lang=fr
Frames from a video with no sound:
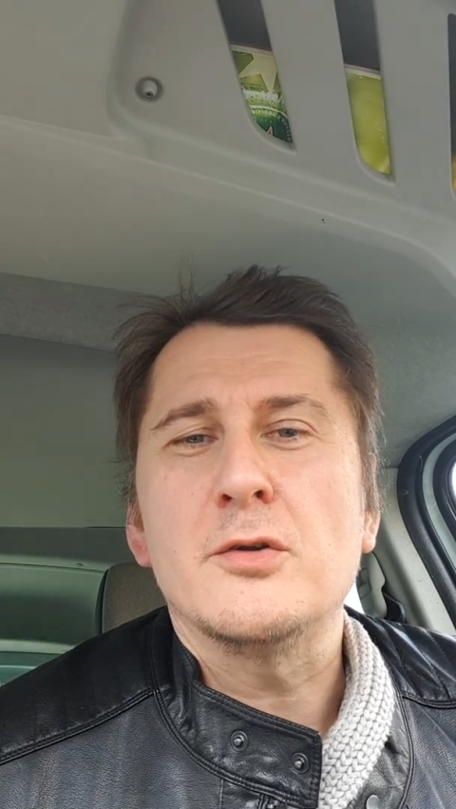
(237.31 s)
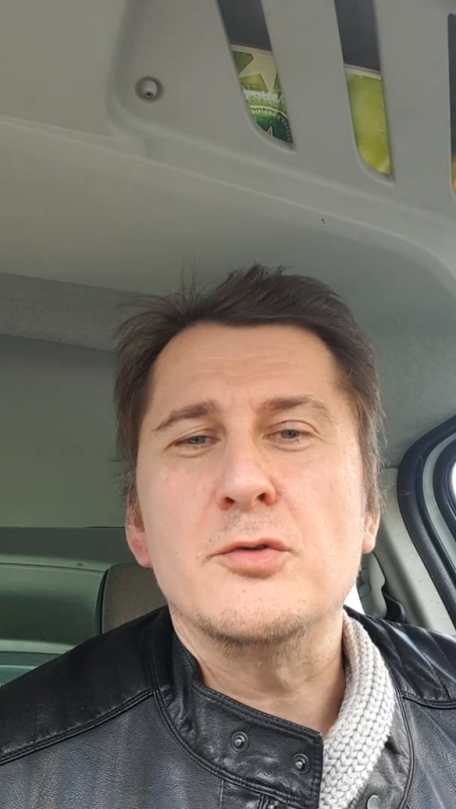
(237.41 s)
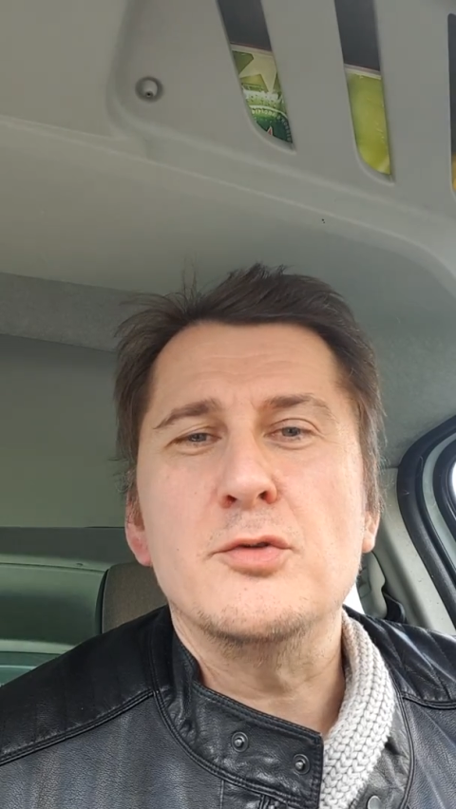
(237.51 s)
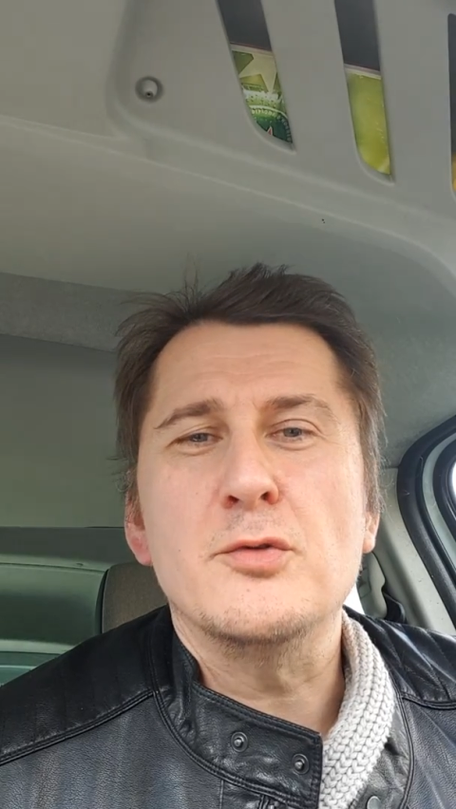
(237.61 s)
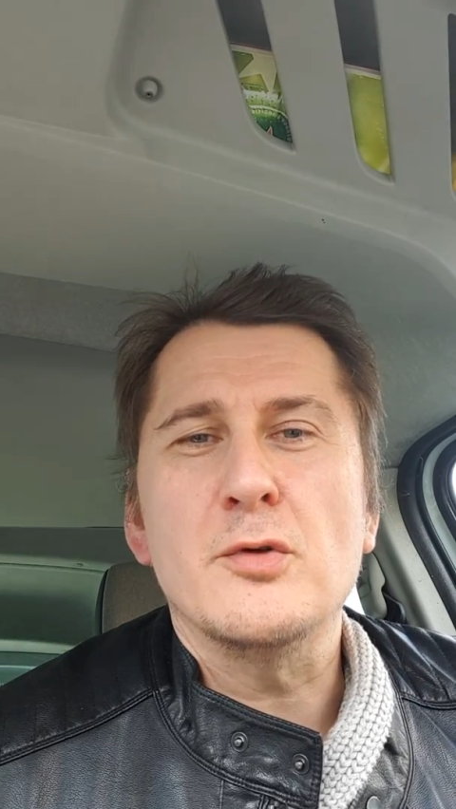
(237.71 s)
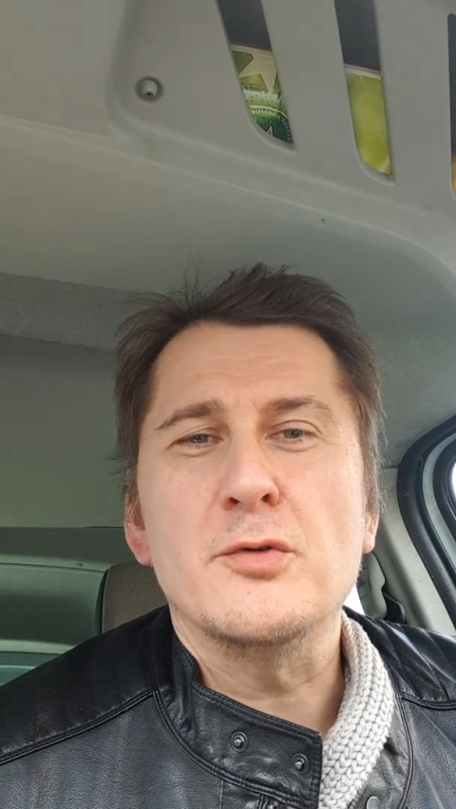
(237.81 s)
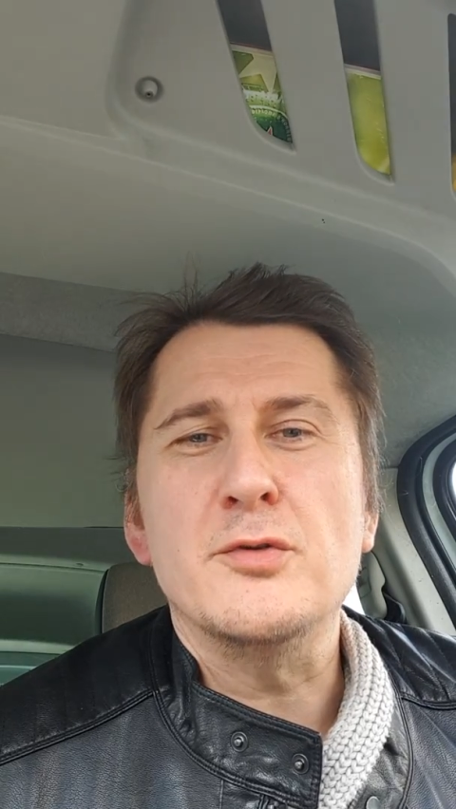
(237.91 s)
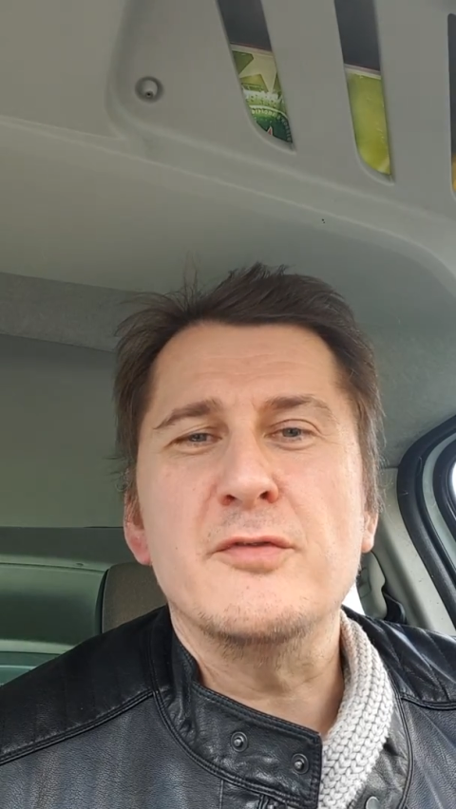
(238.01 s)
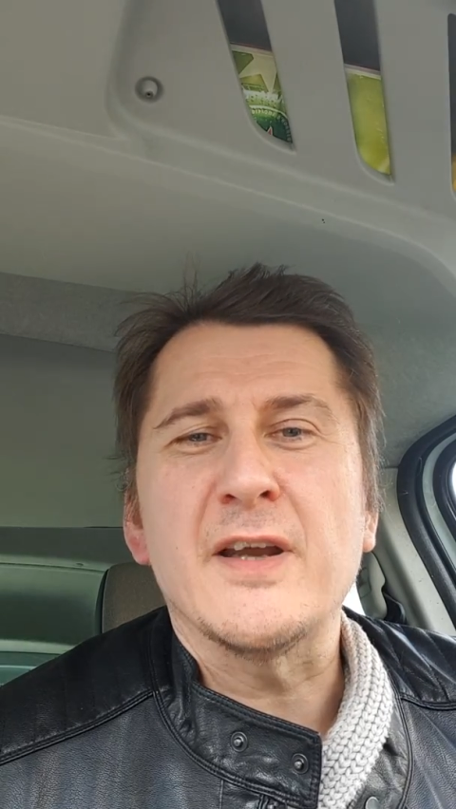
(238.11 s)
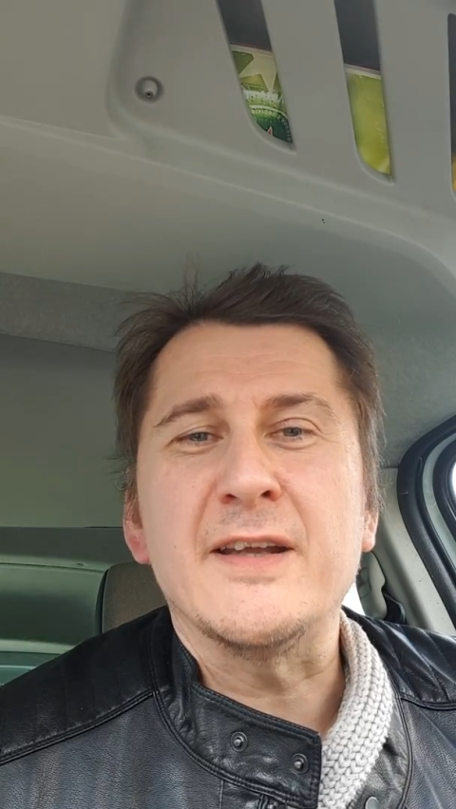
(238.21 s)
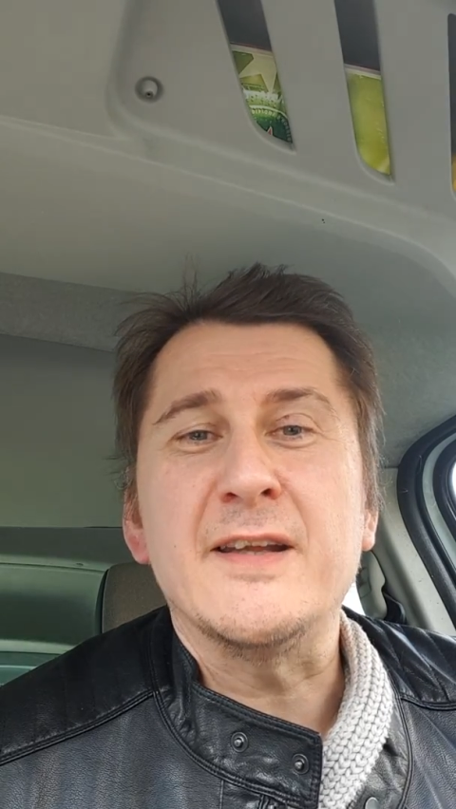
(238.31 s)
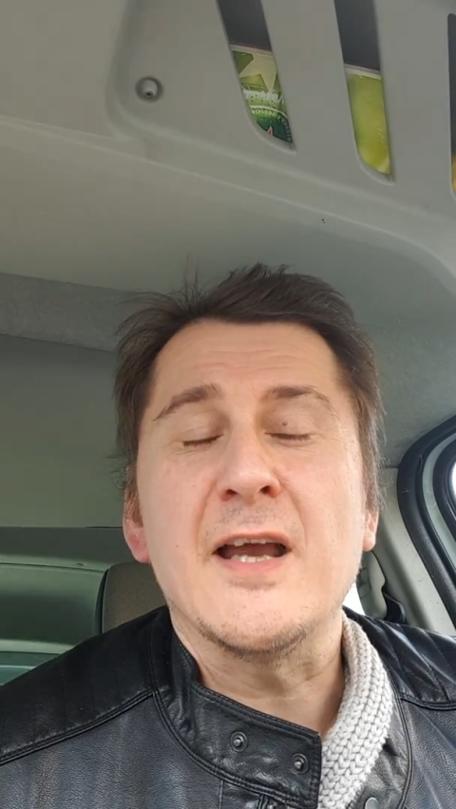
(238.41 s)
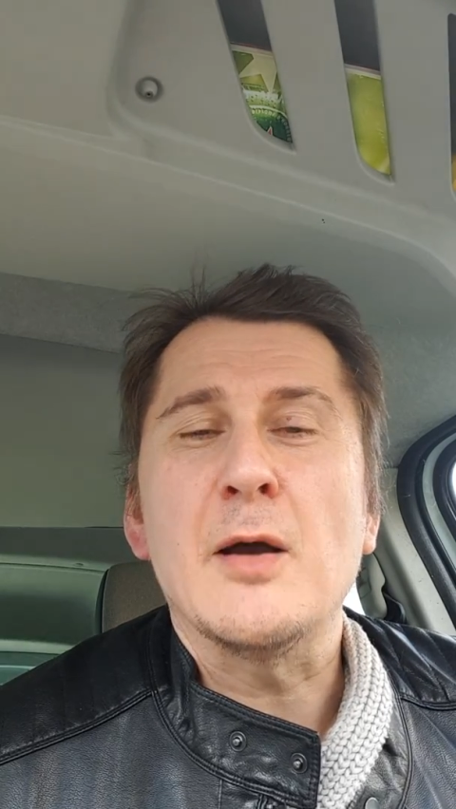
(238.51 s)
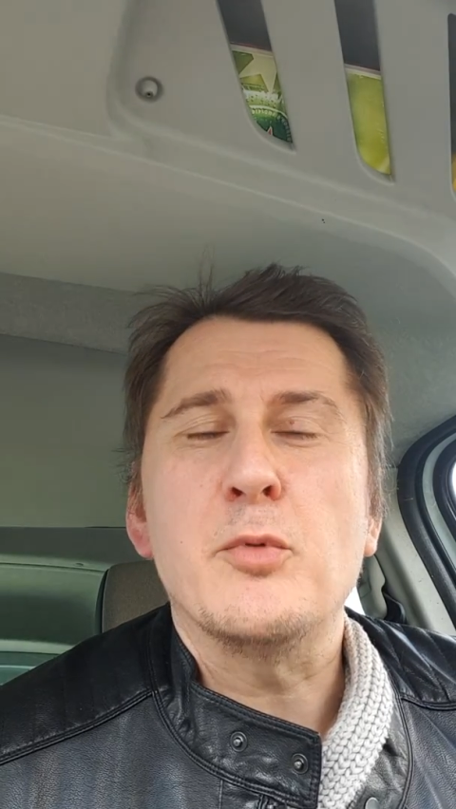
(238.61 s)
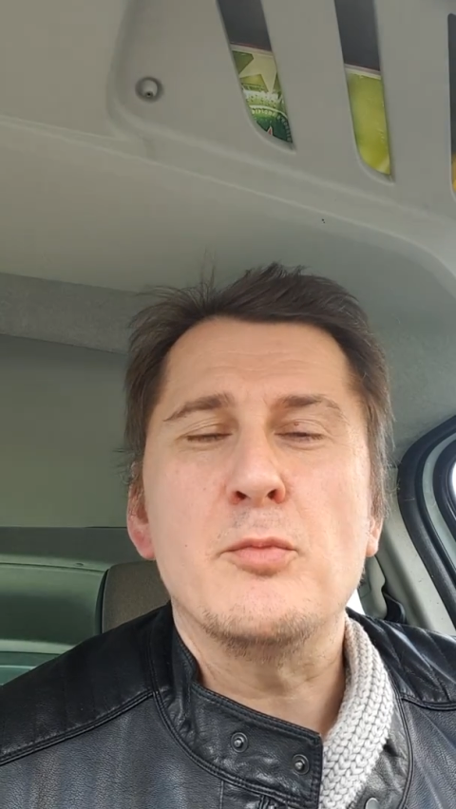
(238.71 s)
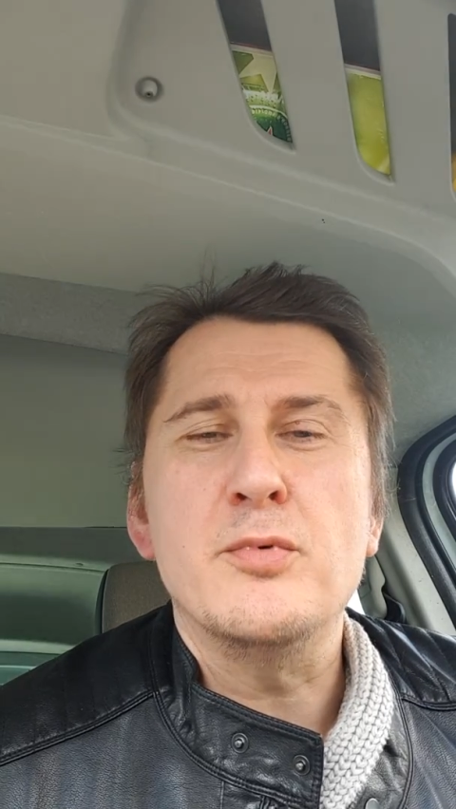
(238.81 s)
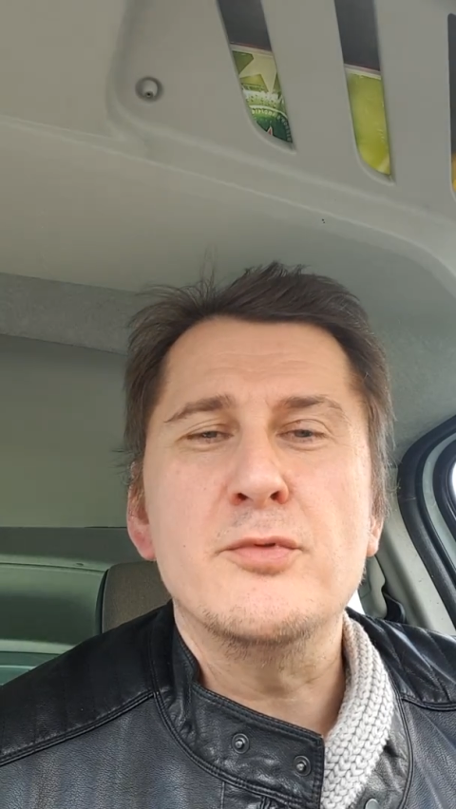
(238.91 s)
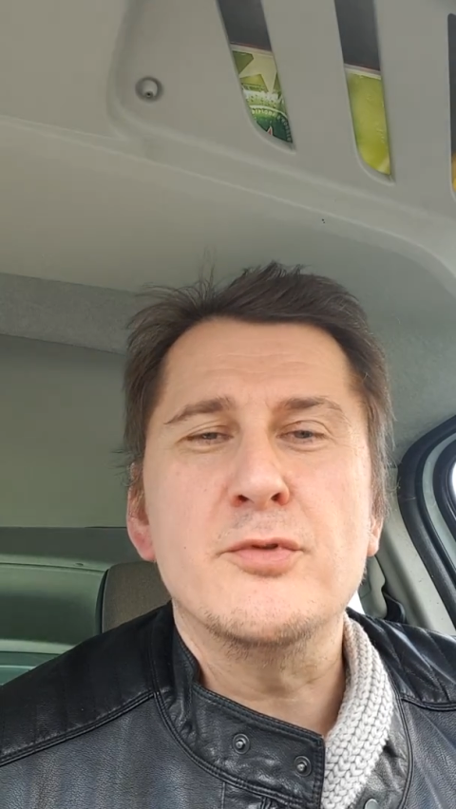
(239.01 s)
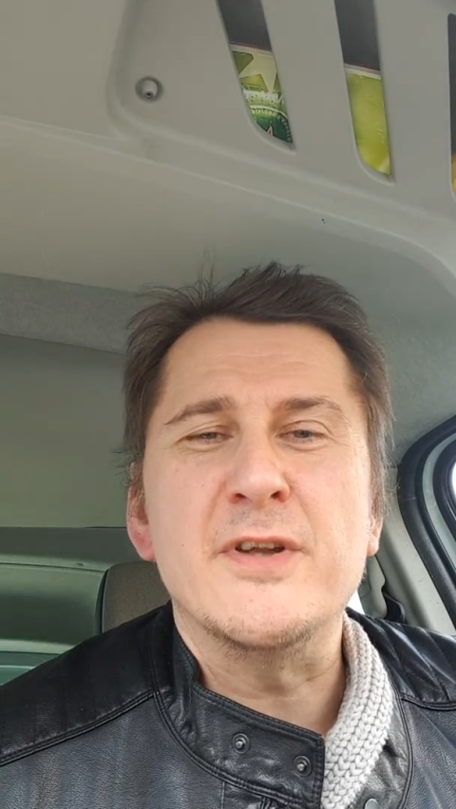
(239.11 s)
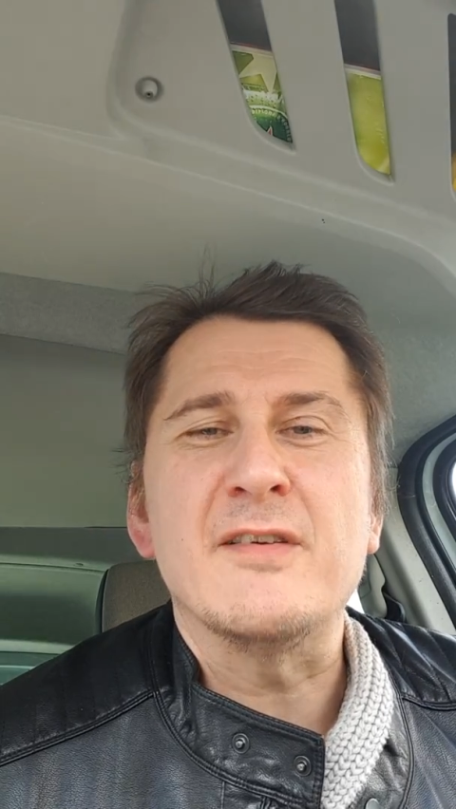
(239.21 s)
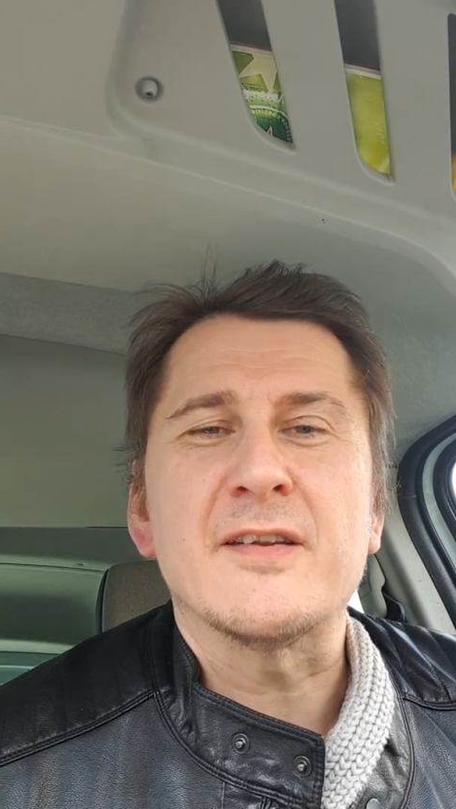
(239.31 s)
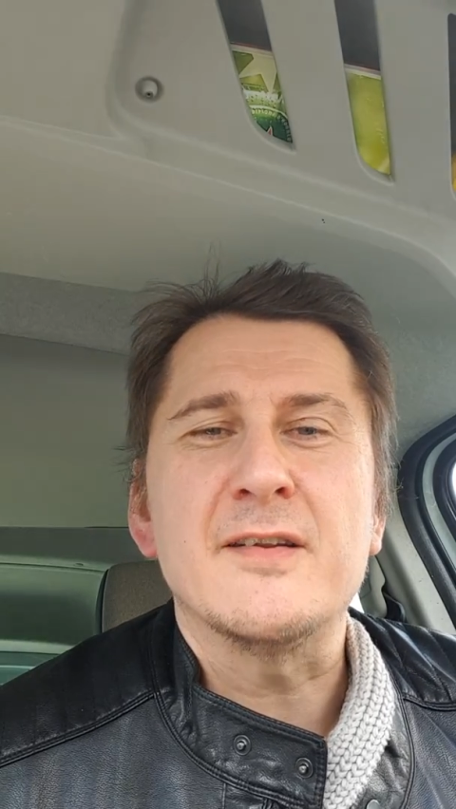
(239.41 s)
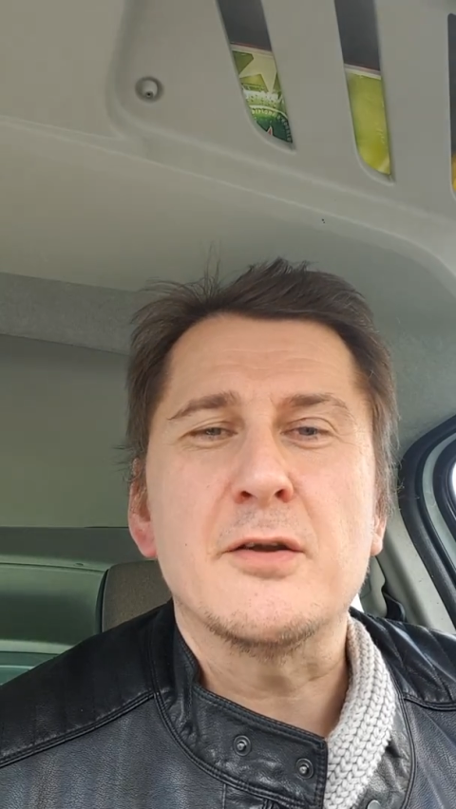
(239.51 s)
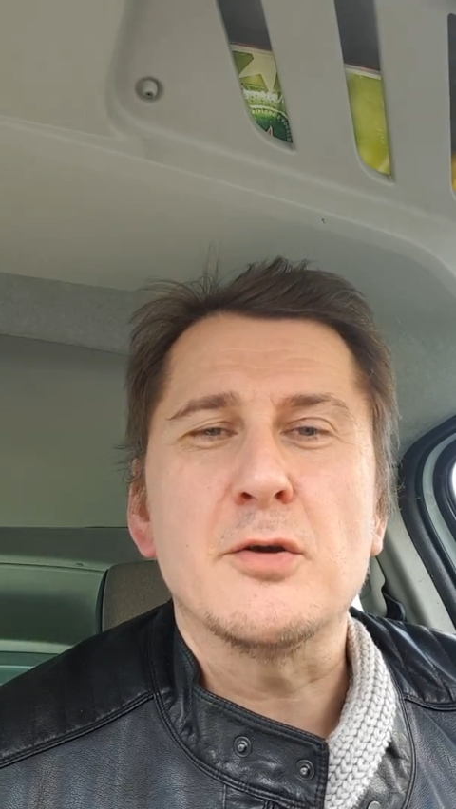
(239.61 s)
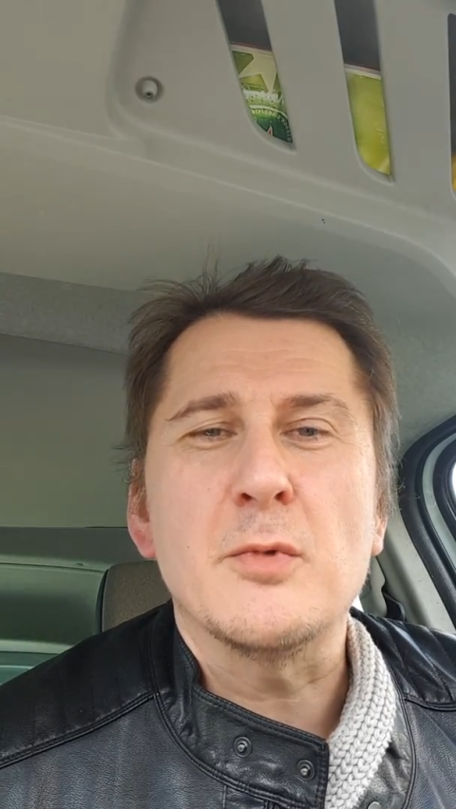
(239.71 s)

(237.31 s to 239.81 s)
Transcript: d'une vérité un peu plus universelle que